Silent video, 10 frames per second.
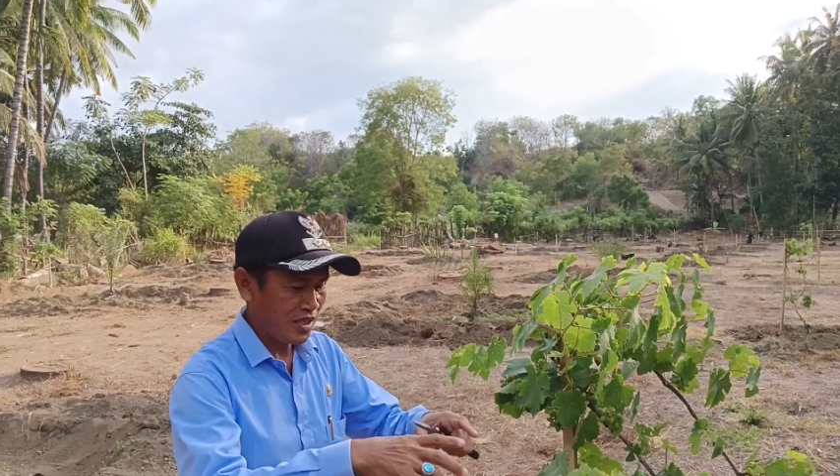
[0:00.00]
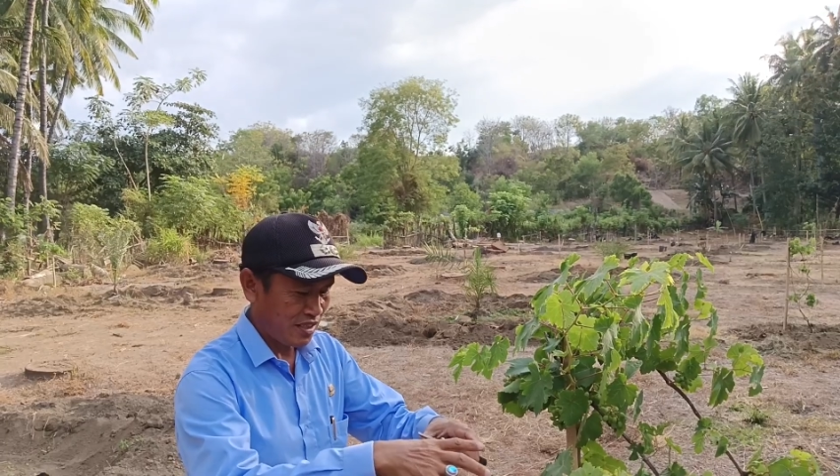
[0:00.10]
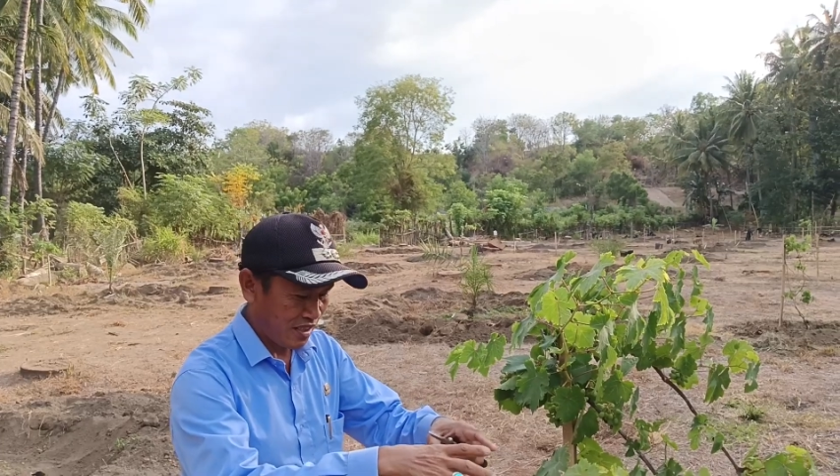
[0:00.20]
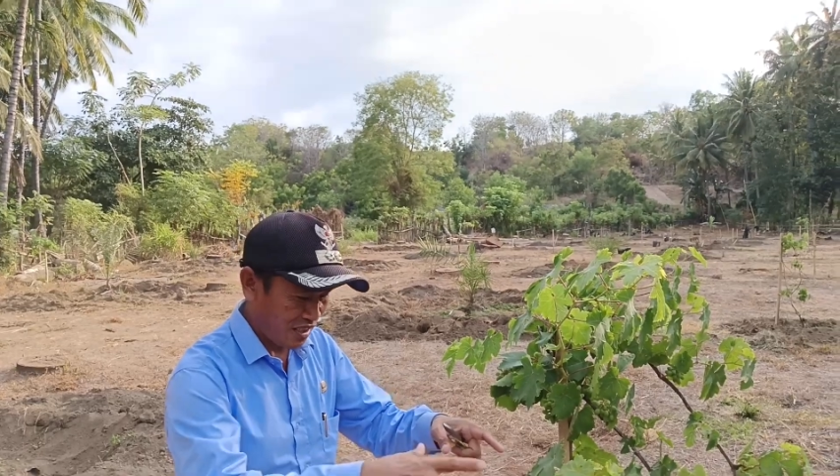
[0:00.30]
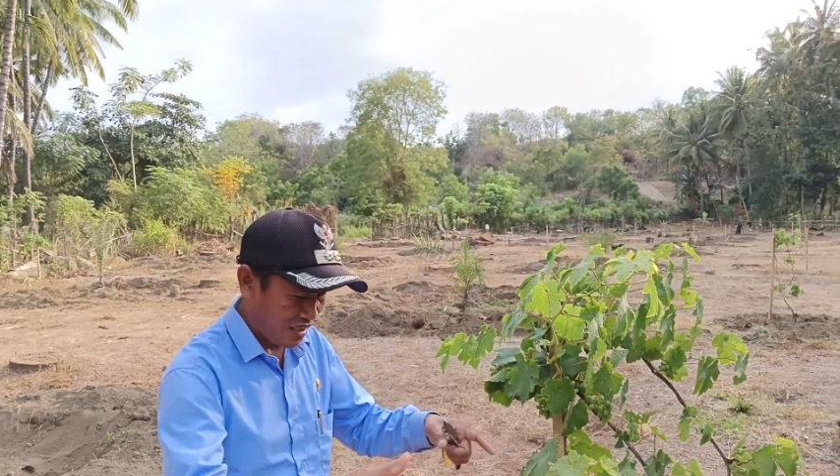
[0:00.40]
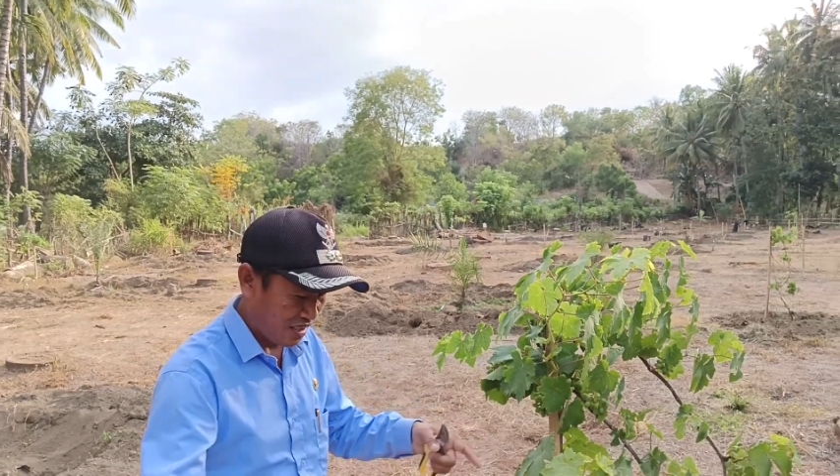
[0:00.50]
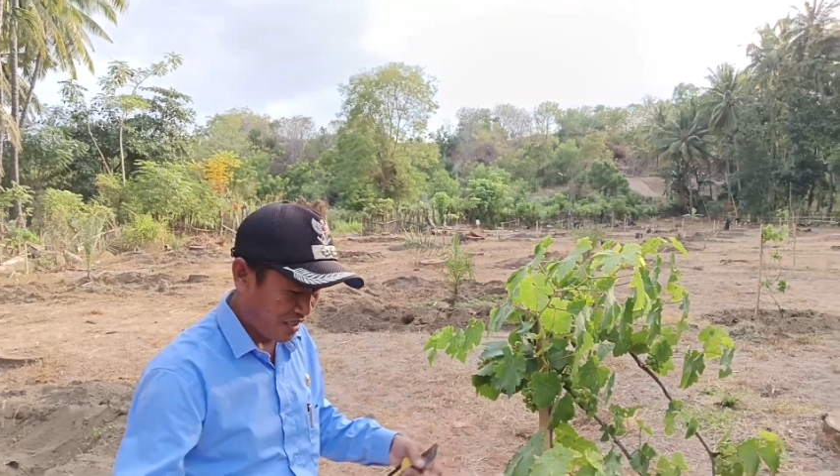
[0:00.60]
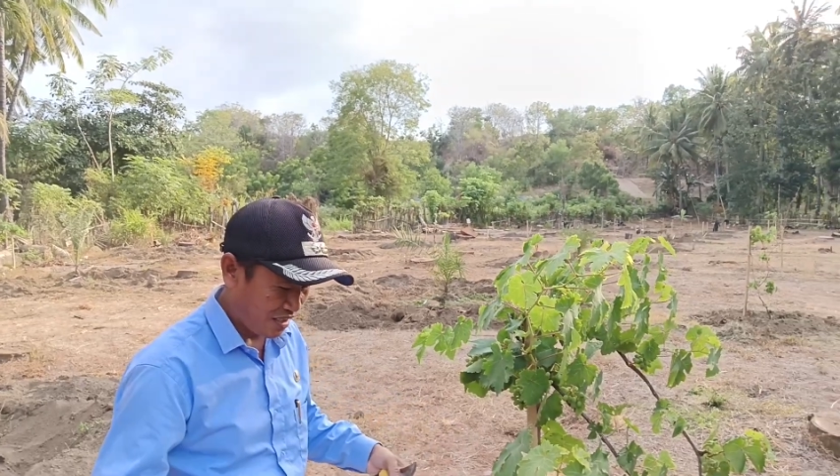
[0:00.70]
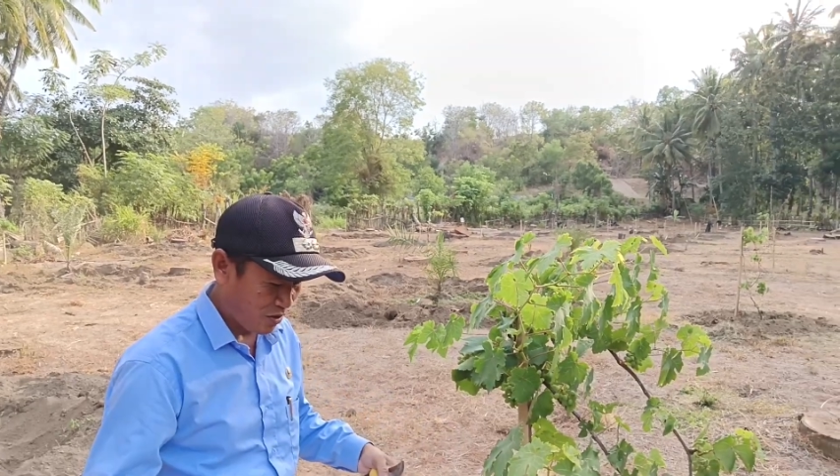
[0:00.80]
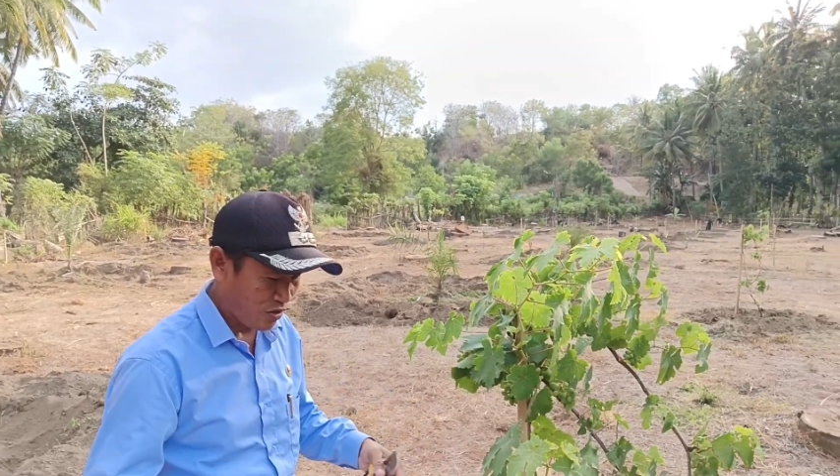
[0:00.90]
biasanya
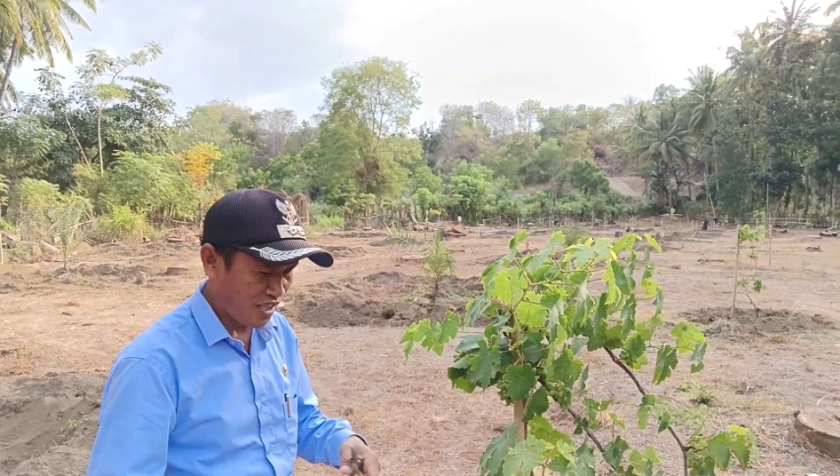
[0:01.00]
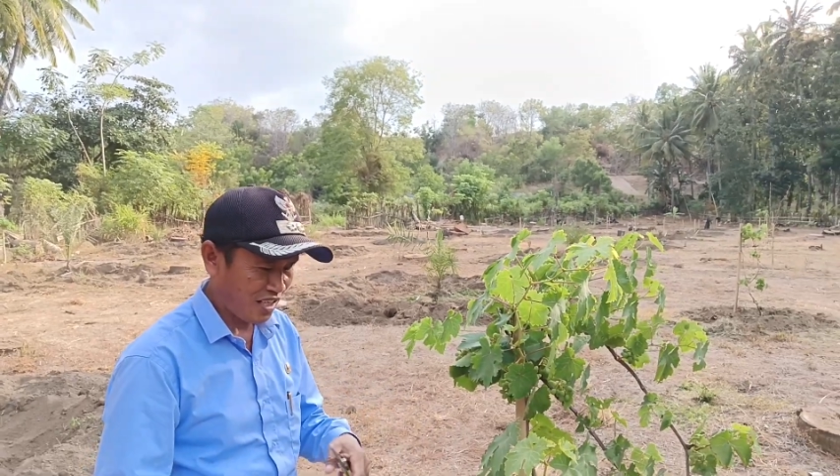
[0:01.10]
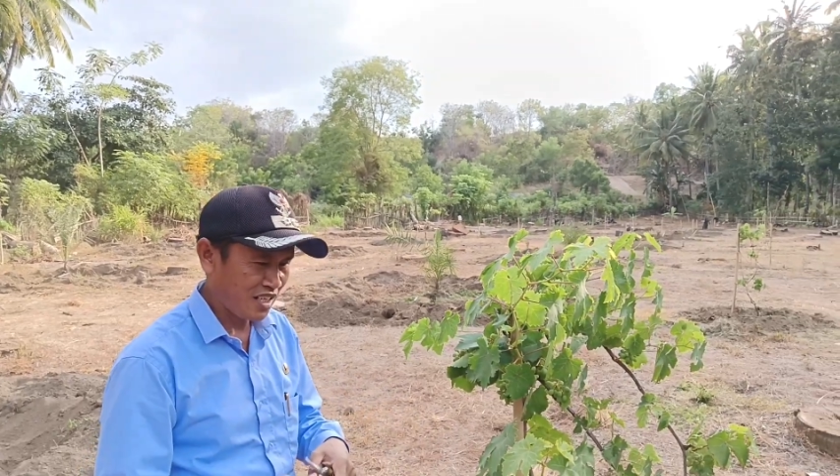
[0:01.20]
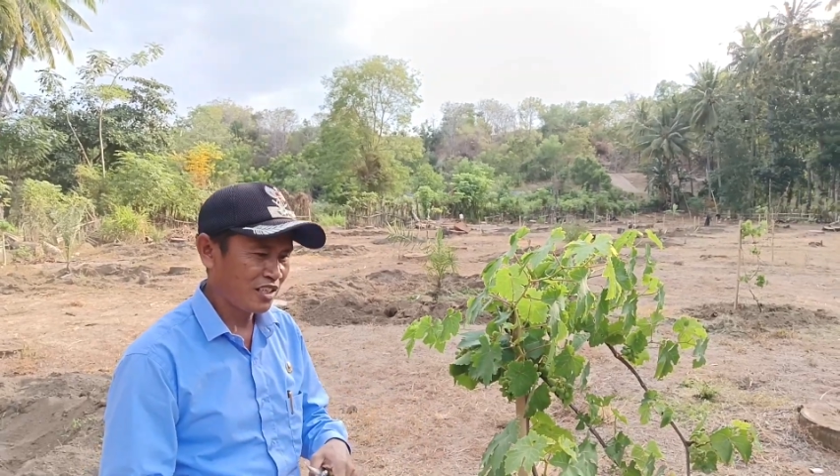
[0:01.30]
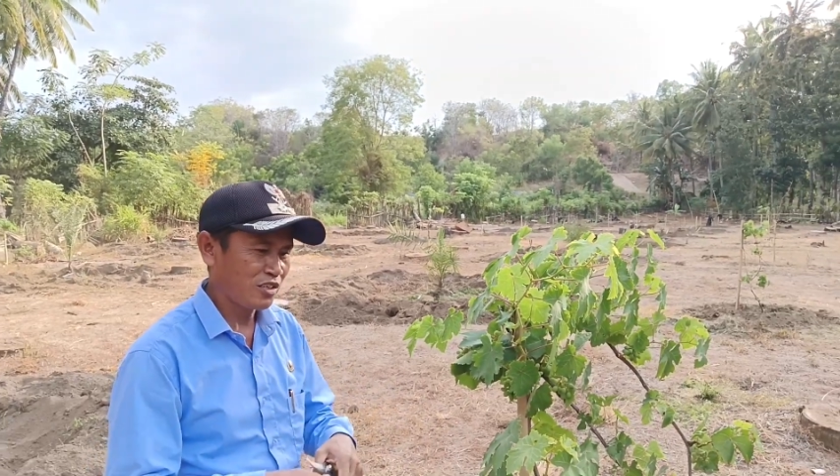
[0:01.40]
digunakan